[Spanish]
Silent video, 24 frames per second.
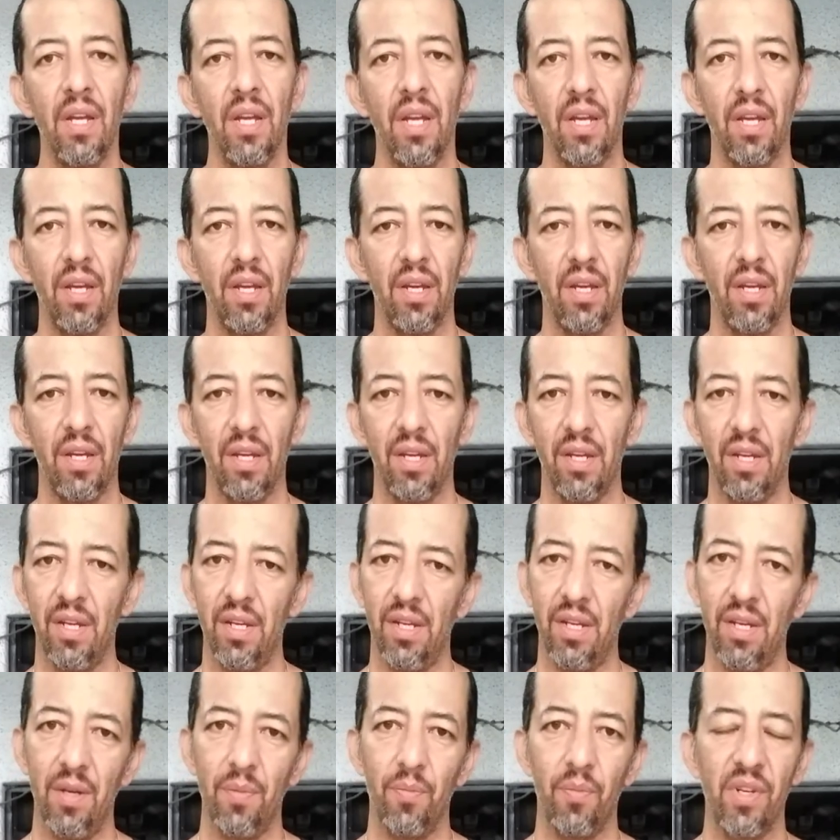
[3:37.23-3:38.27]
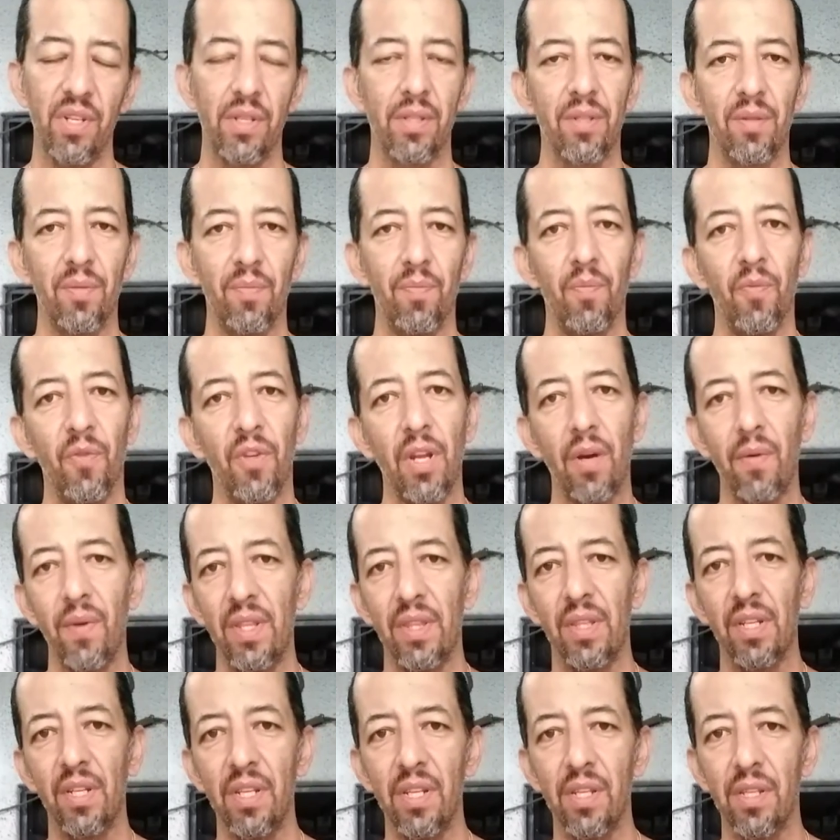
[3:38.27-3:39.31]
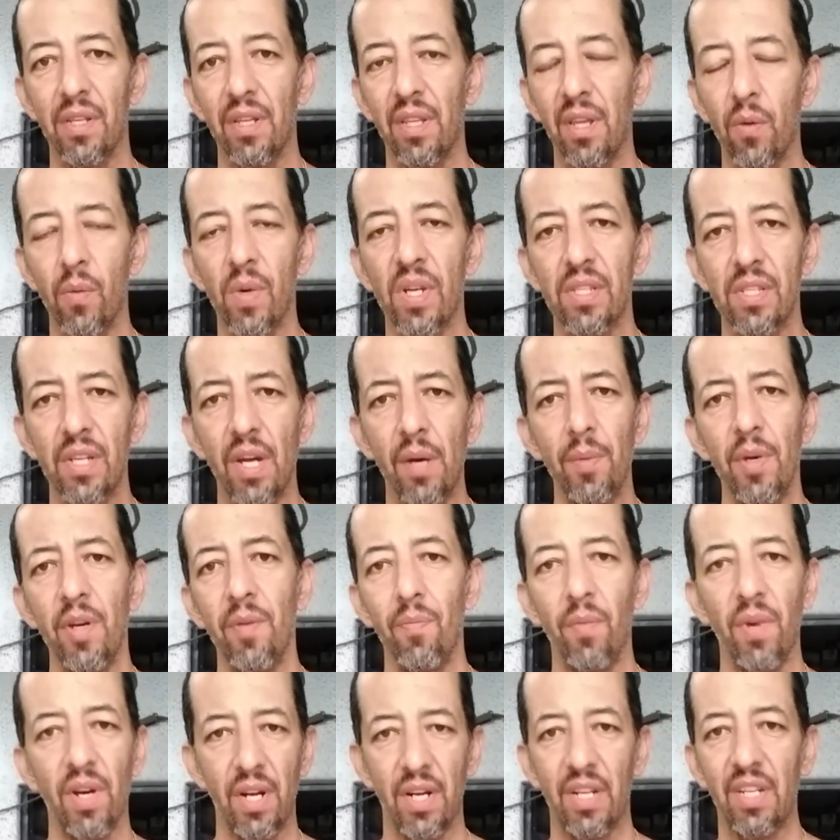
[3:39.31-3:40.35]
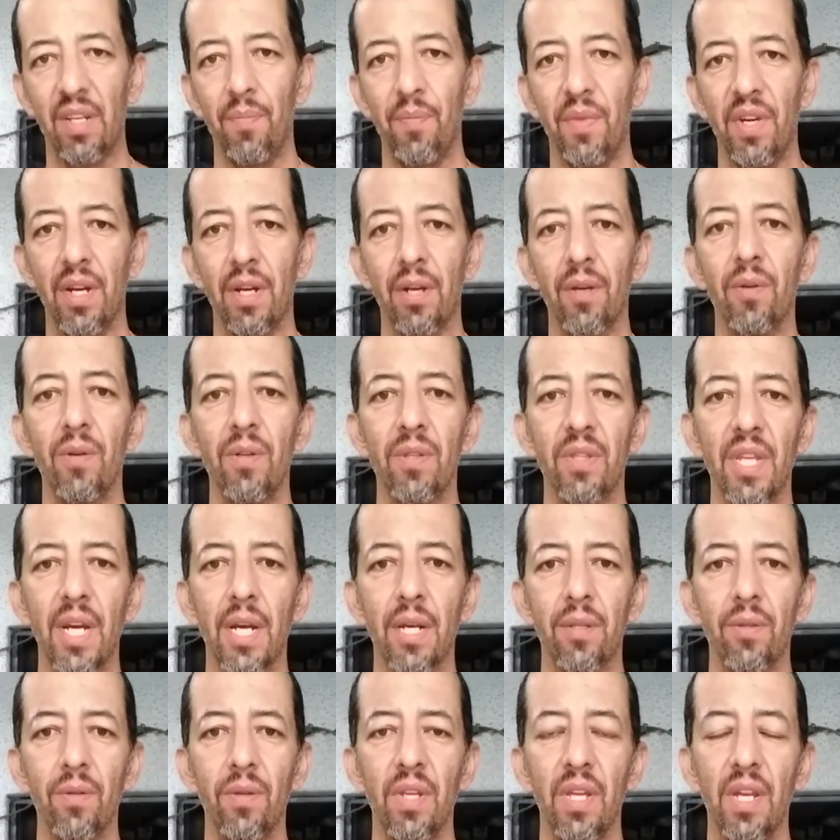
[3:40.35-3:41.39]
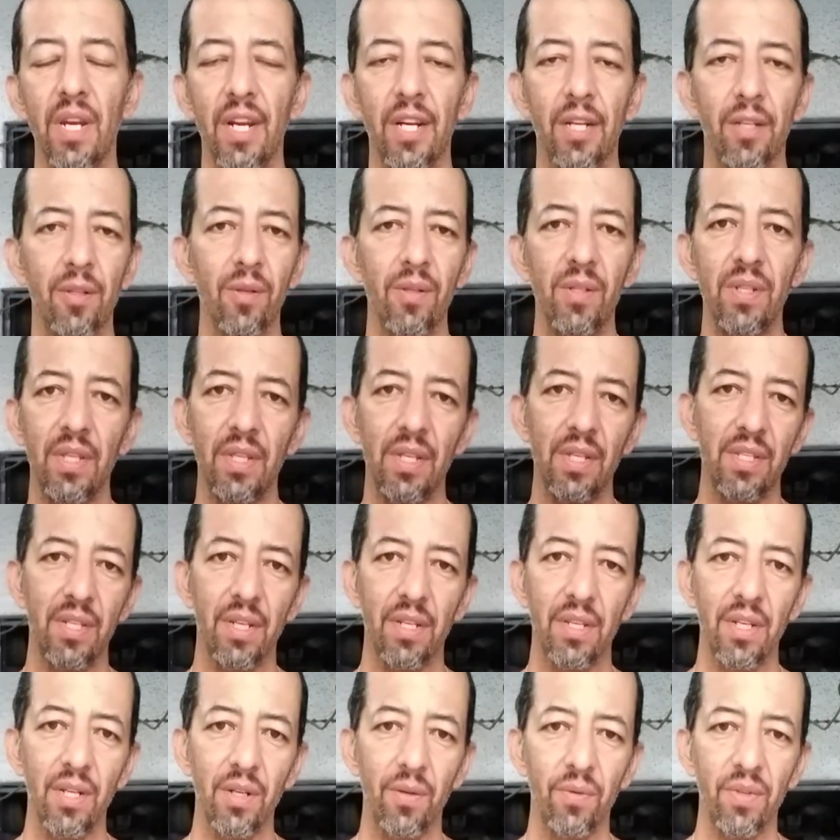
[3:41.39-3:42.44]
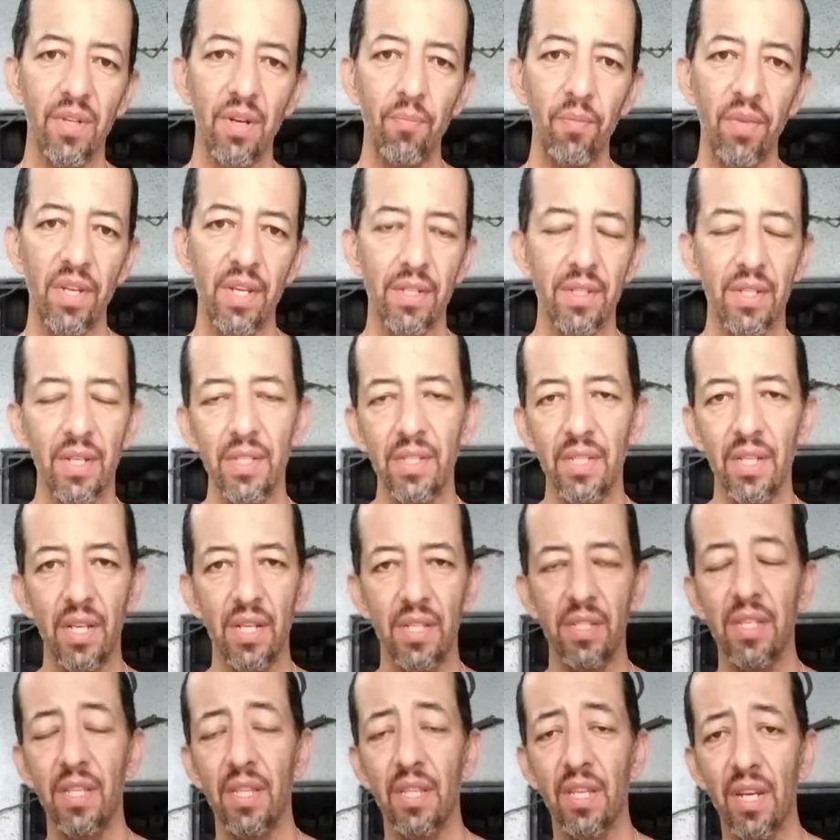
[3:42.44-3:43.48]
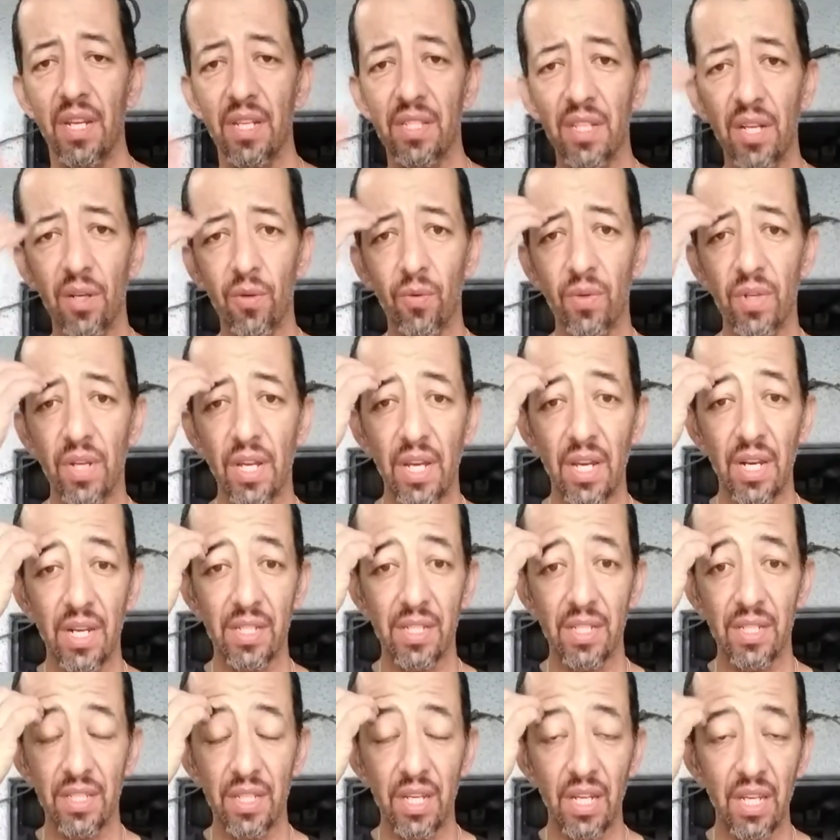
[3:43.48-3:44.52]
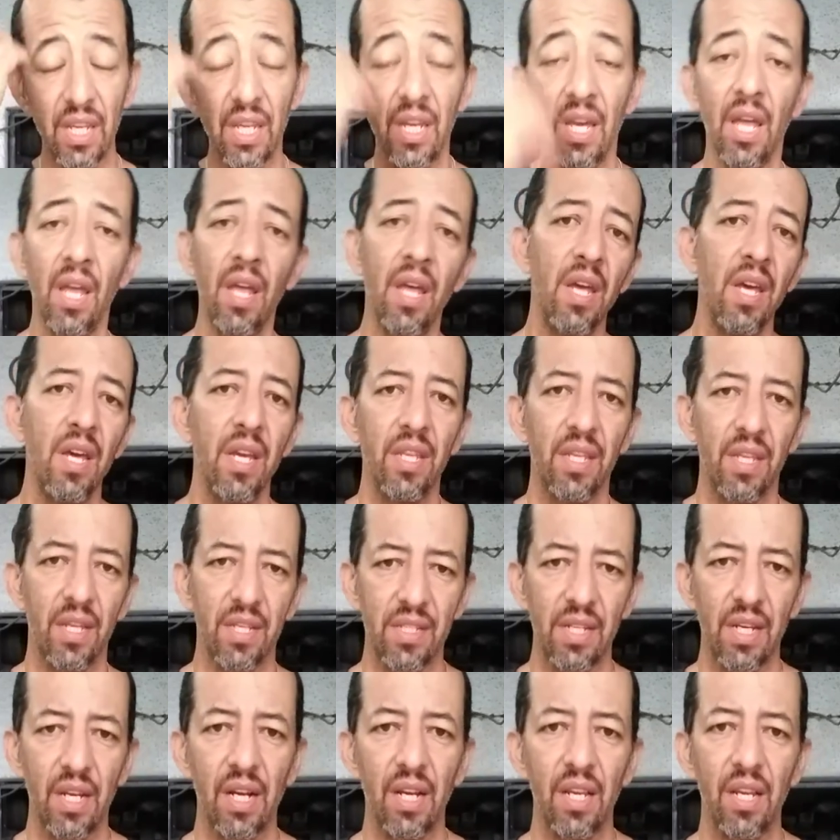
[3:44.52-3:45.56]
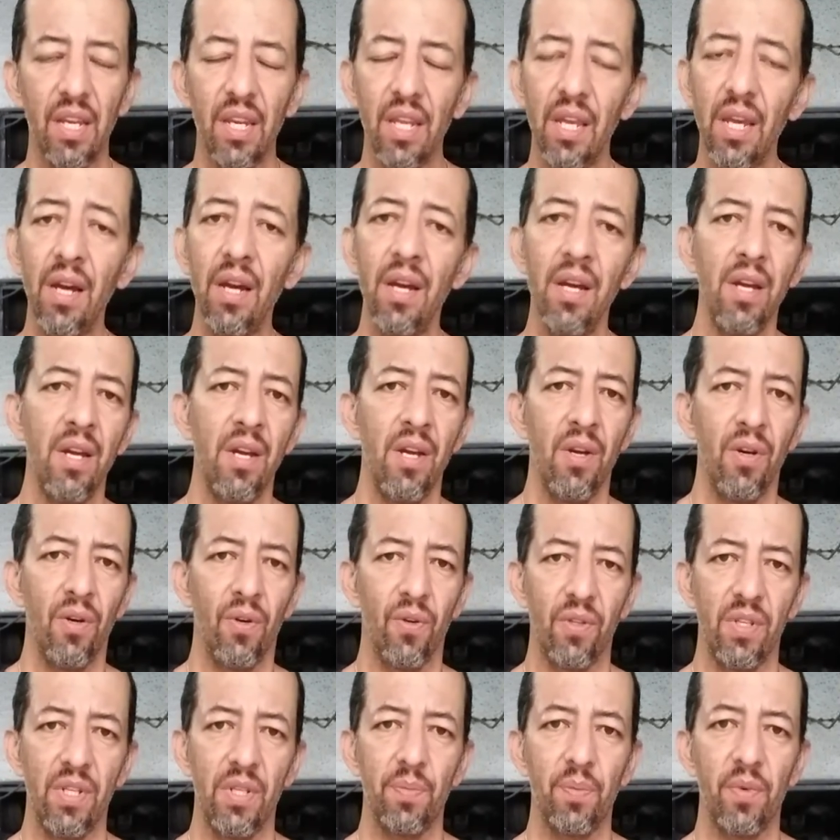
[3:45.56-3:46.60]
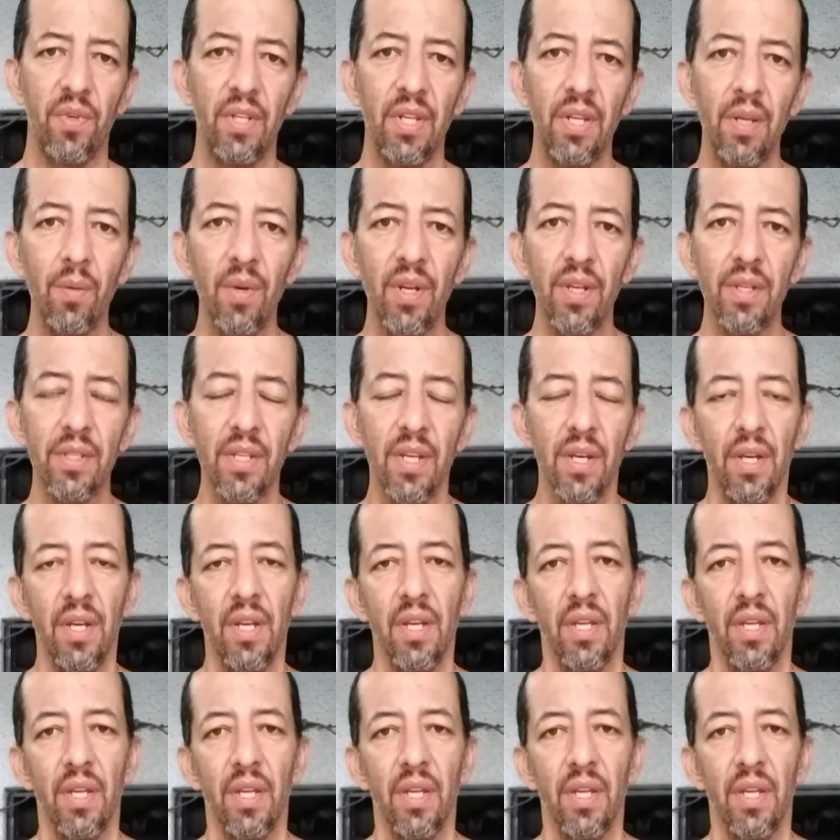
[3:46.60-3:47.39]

eh, pues una ventanita de WhatsApp para que me hagan contacto directo si desean alguna pieza, si les interesa alguna de las que está ahí, ya sea en galería o disponibles.